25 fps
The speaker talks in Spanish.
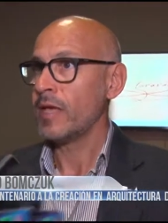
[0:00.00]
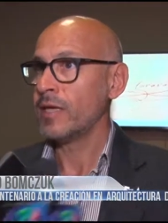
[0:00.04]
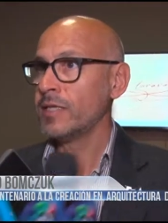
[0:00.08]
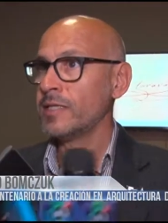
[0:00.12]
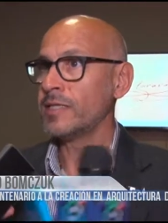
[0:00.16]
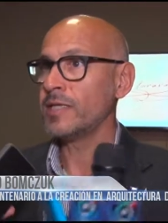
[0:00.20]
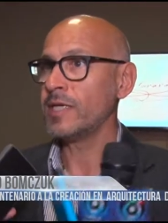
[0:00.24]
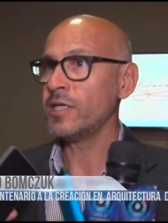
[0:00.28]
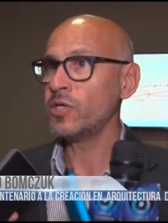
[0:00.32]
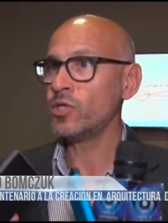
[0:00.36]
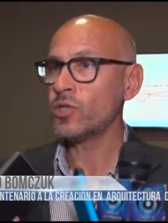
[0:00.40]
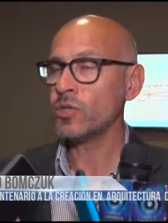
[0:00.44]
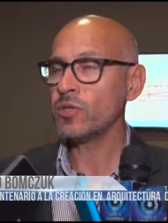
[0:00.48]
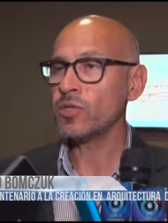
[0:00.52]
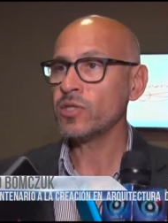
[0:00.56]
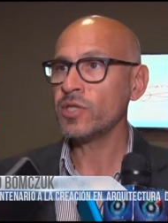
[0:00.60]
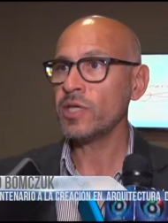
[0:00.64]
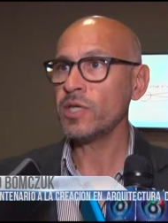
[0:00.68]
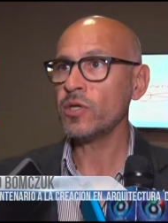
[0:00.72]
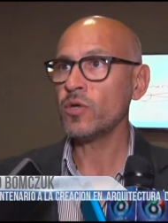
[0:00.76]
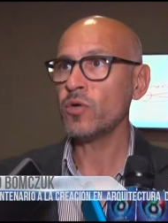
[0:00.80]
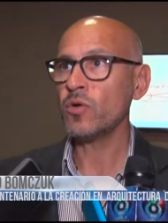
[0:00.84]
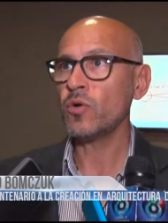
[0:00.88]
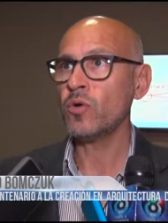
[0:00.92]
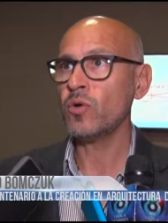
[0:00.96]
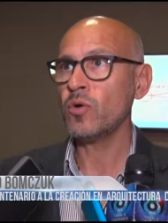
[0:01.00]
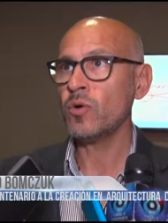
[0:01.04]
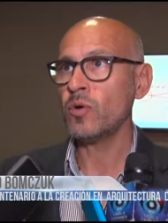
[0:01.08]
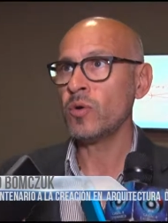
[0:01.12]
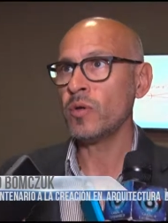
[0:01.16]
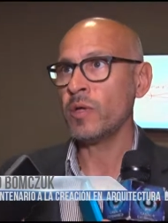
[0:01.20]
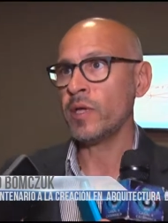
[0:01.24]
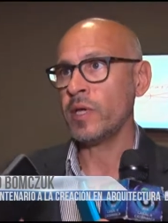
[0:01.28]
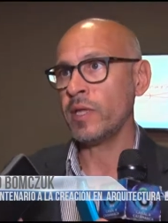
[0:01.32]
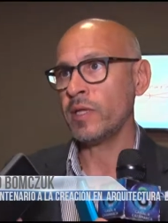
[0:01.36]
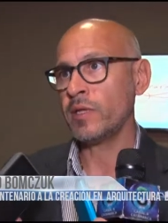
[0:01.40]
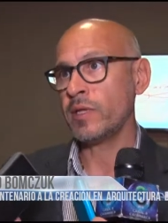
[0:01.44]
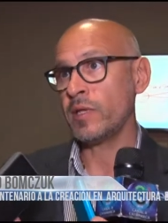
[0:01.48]
Sí, son cinco
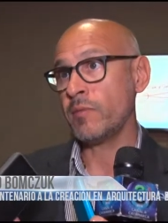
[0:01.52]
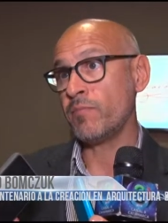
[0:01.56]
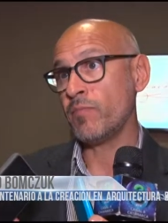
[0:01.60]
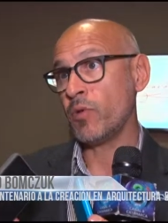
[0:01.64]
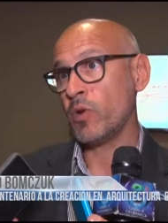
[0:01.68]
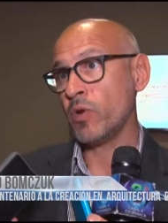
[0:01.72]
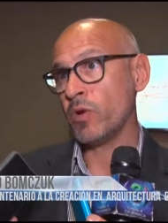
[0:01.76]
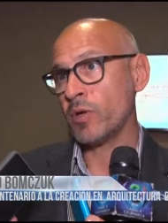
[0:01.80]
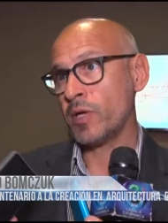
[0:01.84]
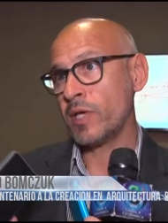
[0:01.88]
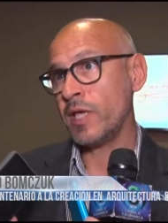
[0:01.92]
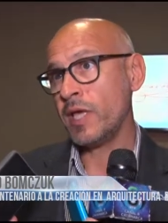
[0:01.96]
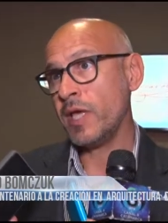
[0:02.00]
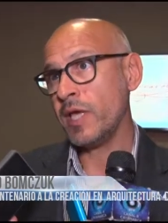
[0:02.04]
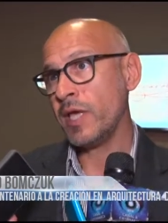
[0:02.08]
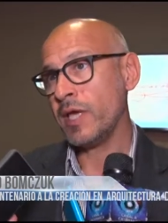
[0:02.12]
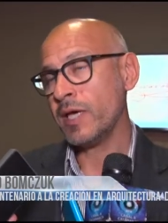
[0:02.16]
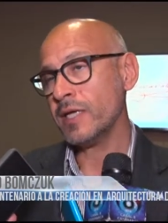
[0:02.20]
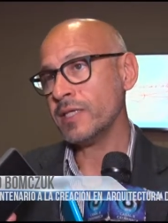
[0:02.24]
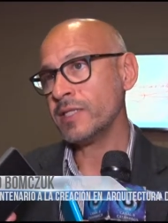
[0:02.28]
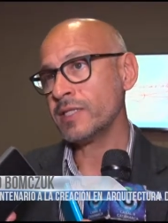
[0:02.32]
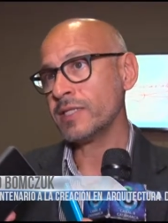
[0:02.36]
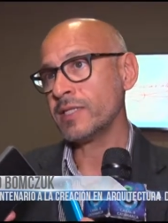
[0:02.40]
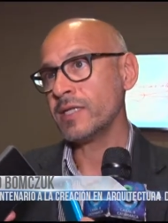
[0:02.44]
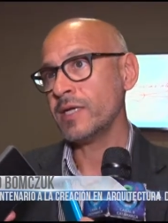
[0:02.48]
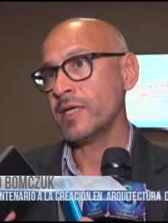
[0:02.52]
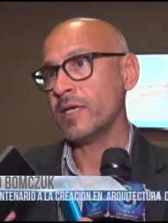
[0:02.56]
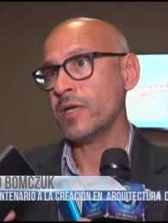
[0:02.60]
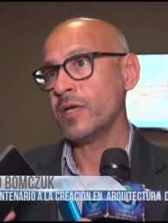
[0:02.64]
eh, tipologías.